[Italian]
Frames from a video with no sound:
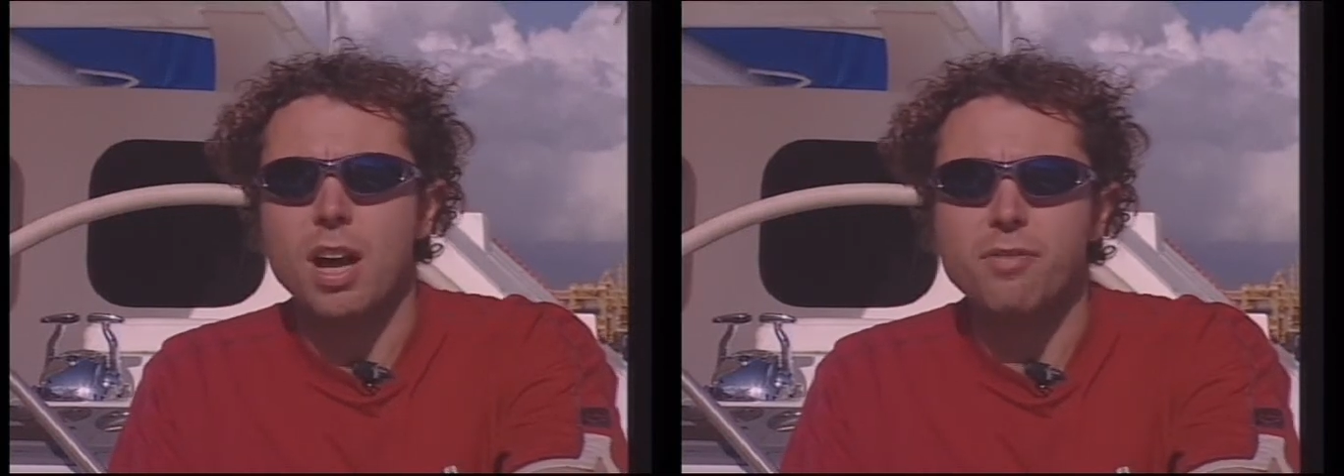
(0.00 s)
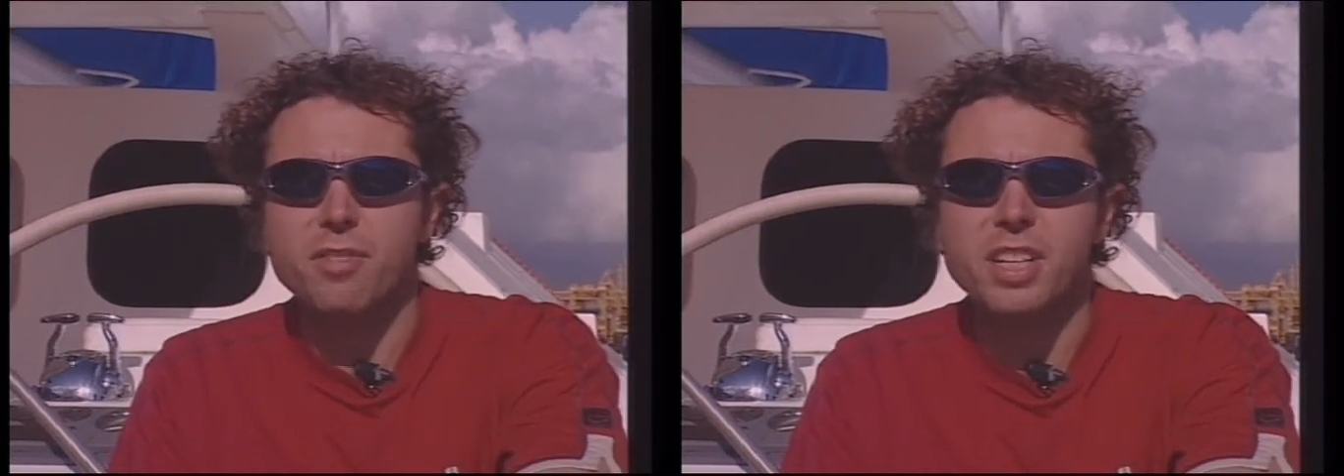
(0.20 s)

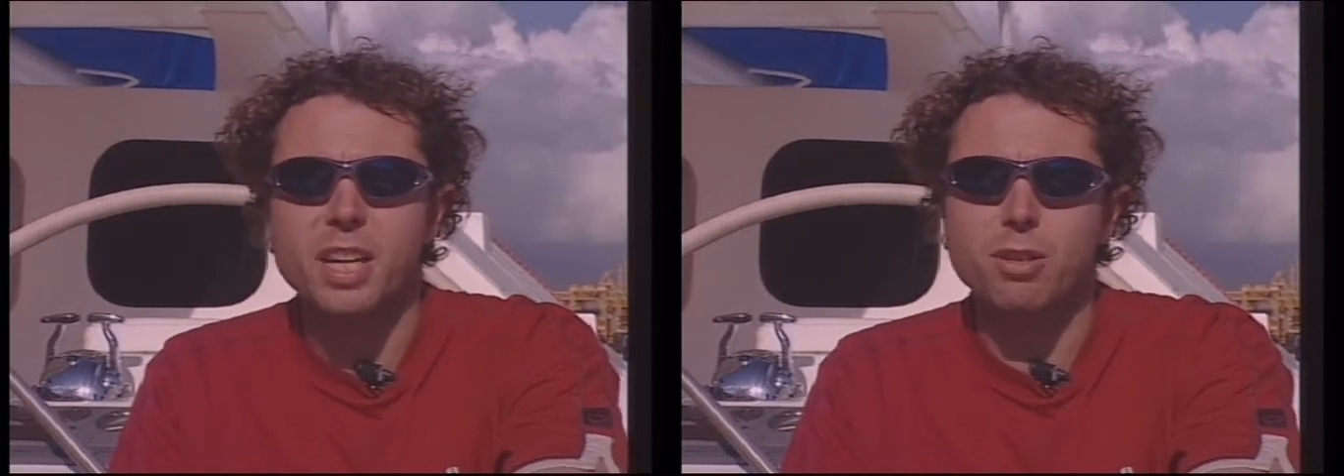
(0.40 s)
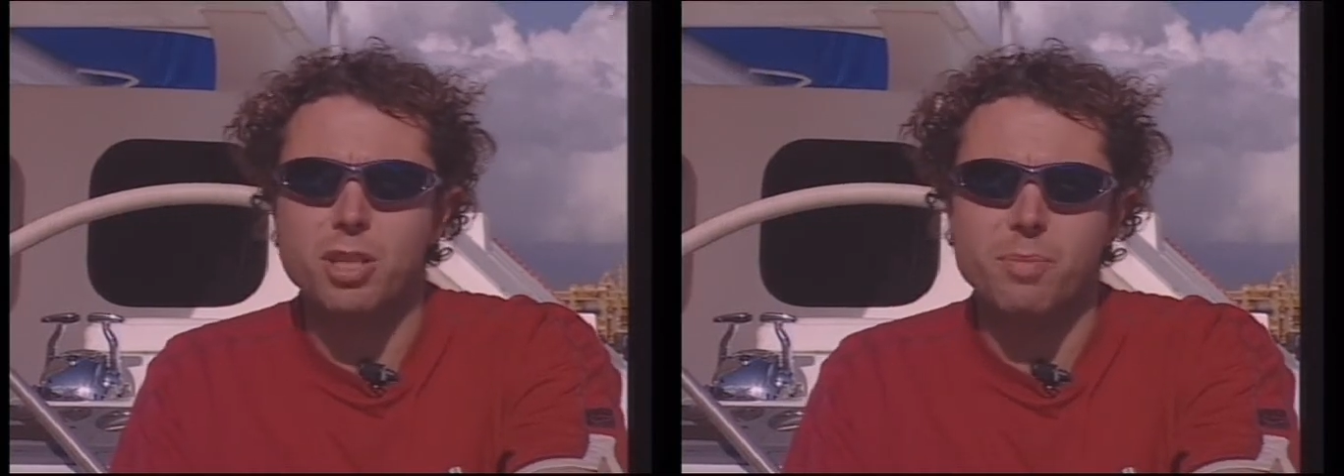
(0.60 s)

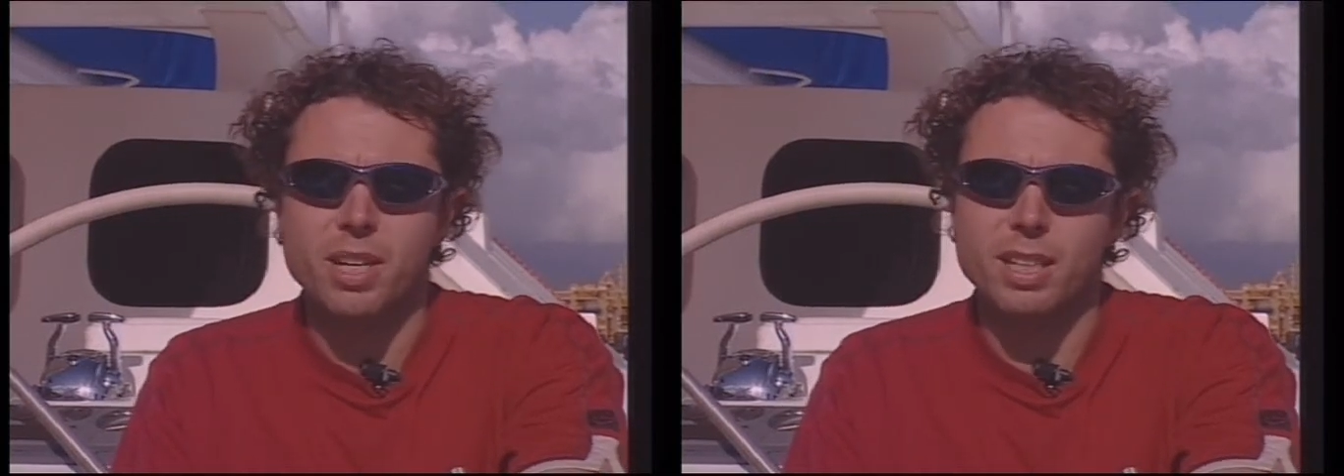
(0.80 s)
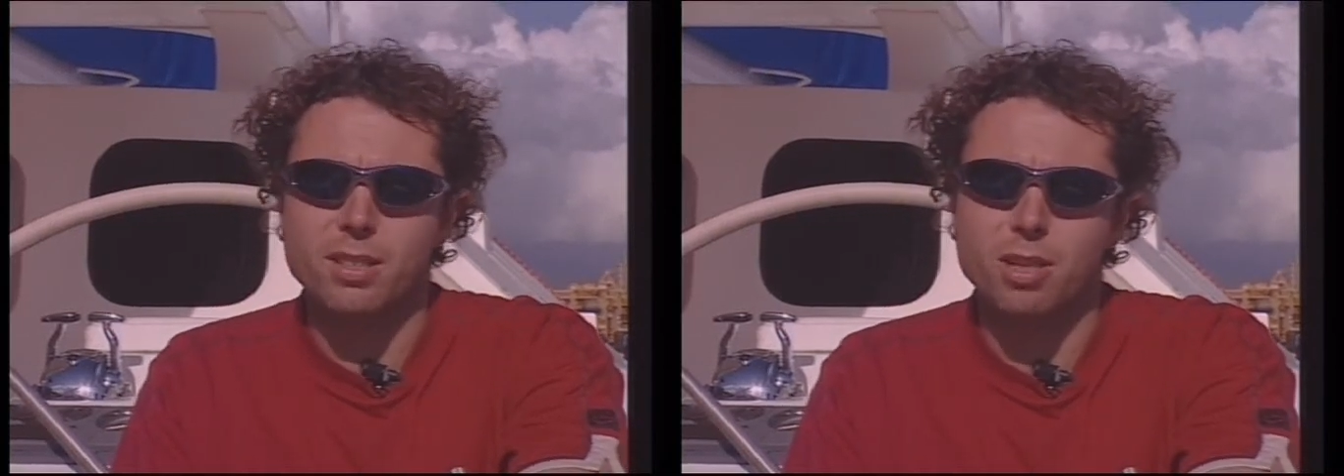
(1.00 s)
affinché questa
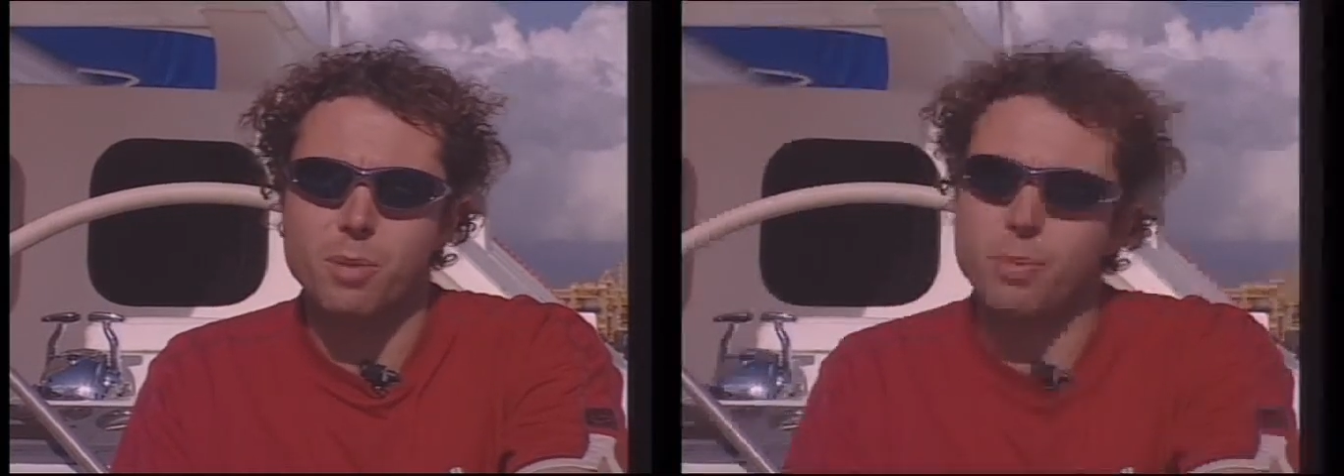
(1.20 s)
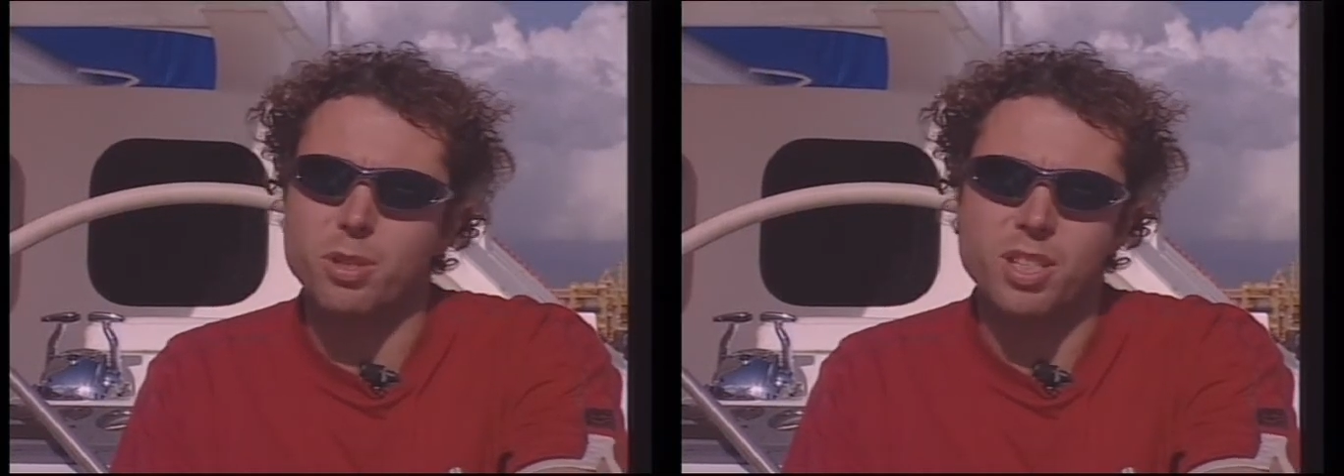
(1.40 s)
imbarcazione
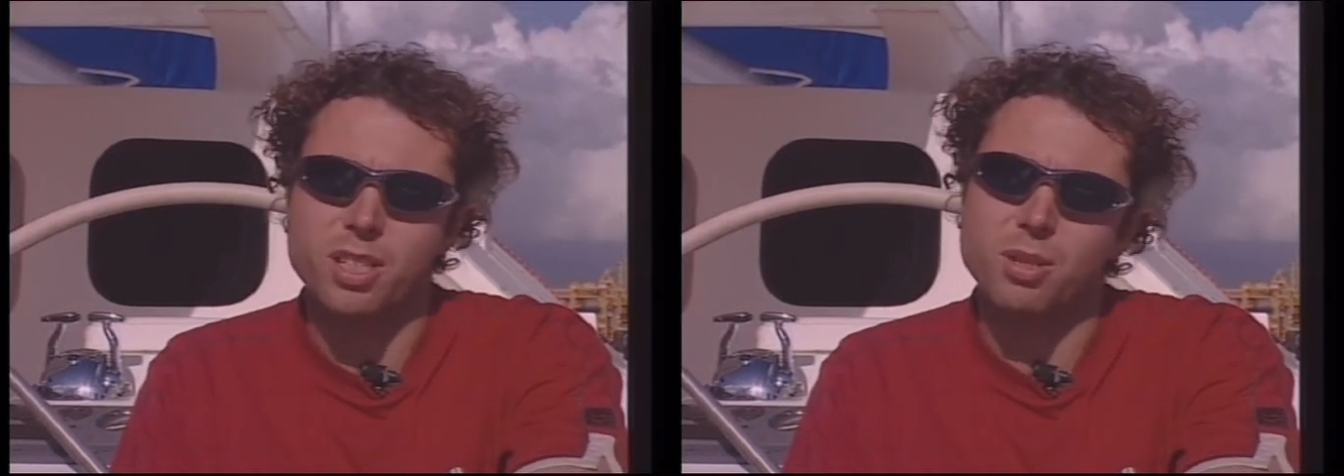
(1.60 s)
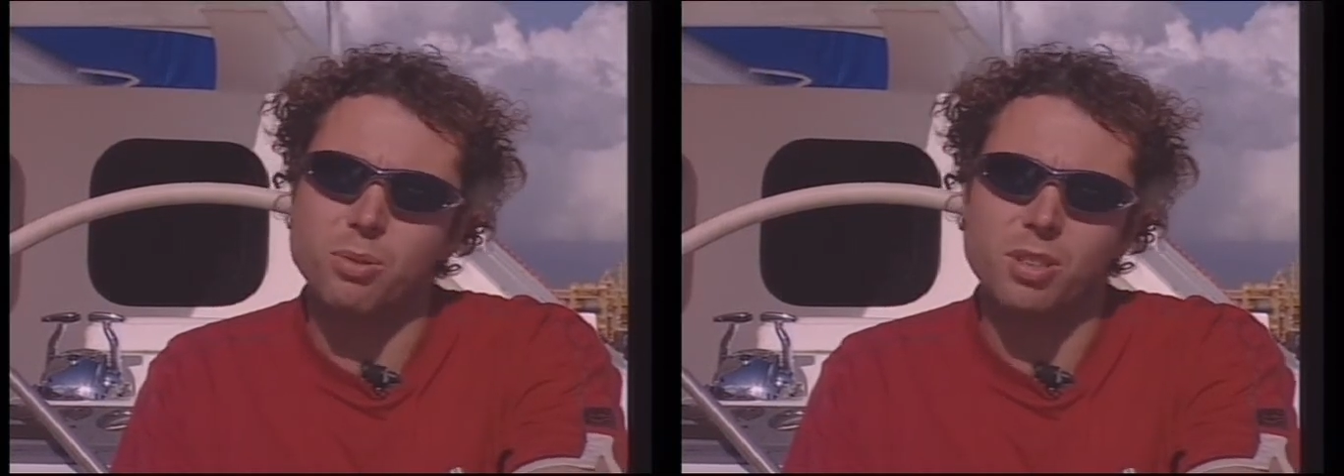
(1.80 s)
possa essere